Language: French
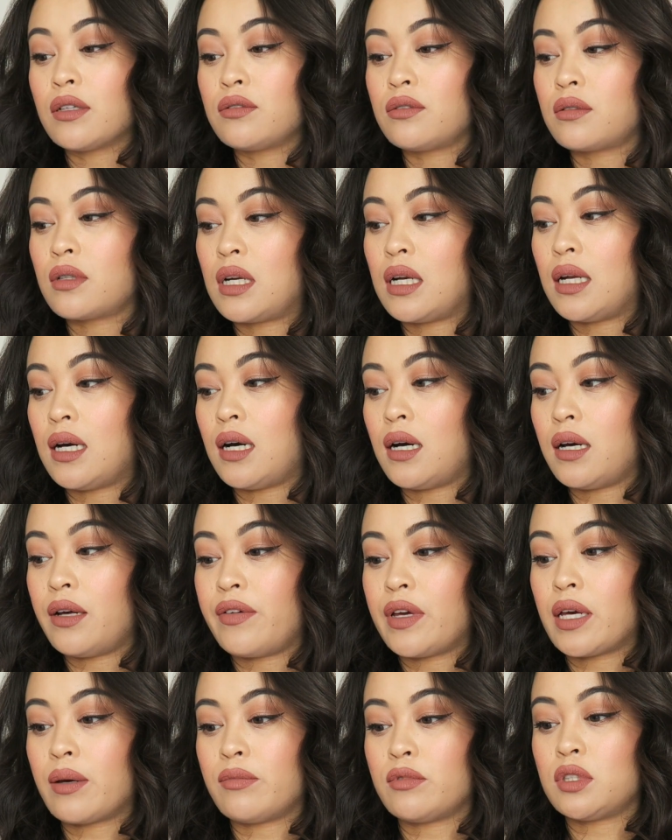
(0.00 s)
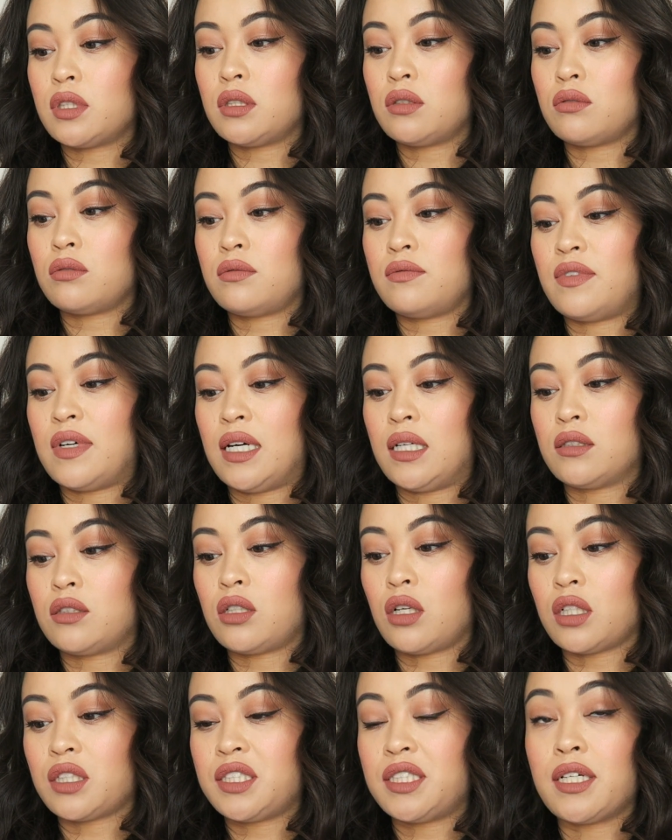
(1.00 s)
Donc là, avec Amandine, on va
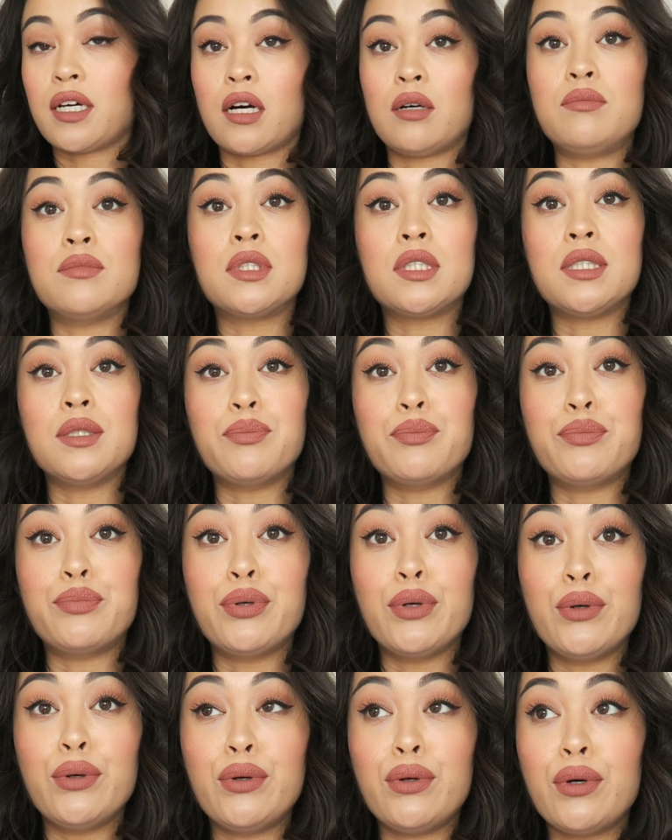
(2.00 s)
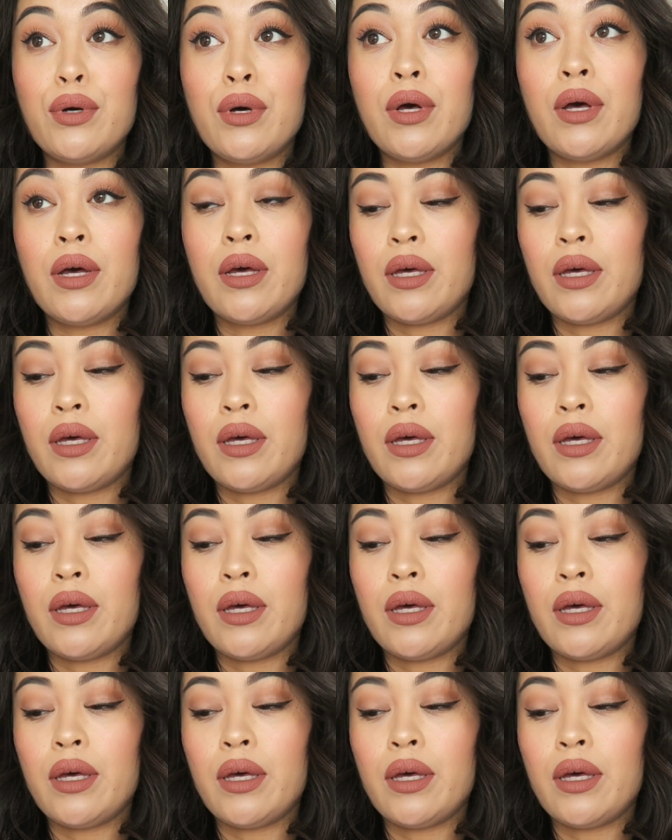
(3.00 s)
sortir un petit peu.